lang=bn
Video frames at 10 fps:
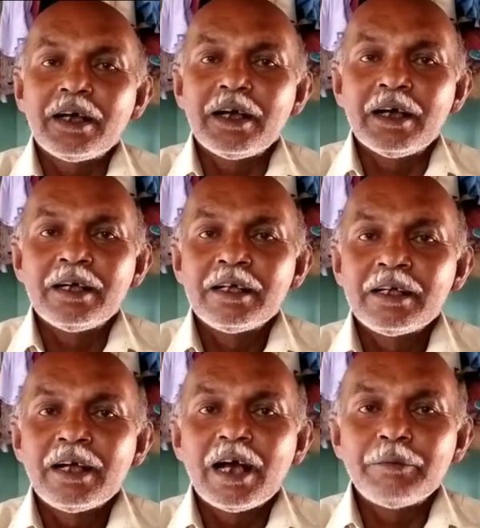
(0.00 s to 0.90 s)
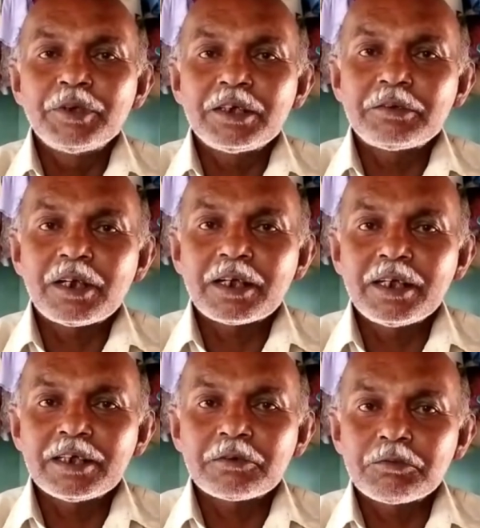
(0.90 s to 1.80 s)
হ্যাঁ আমি এইটা
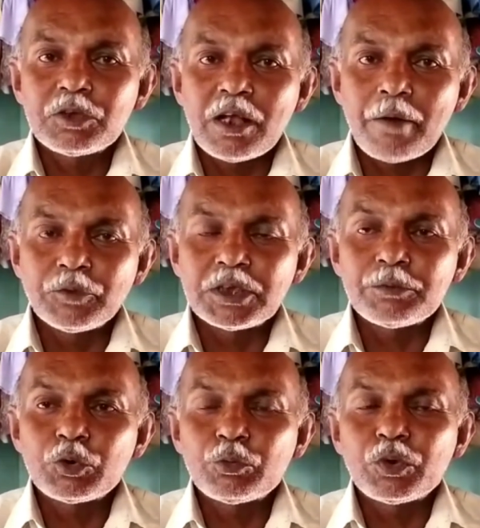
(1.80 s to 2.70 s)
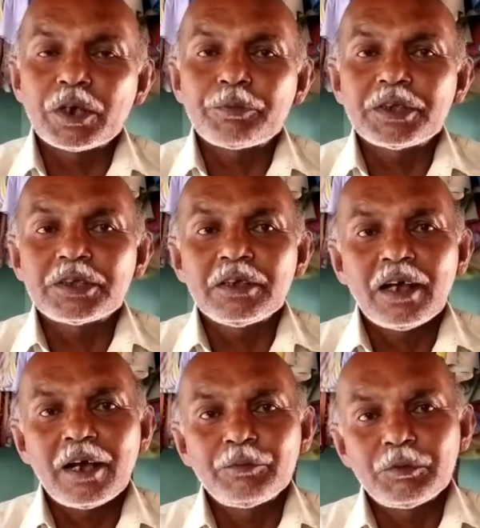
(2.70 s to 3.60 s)
খেয়ে আমি যেমন উপকার পেয়েছি
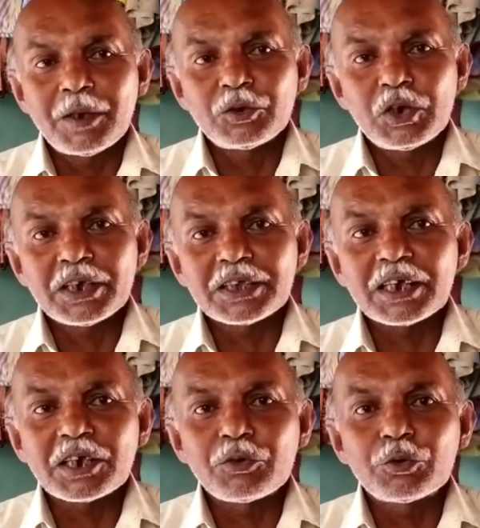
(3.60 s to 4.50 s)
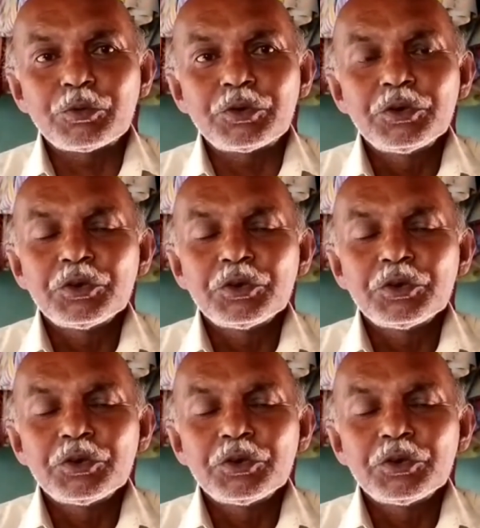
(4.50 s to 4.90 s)
আমি মানুষের কাছে আশা করব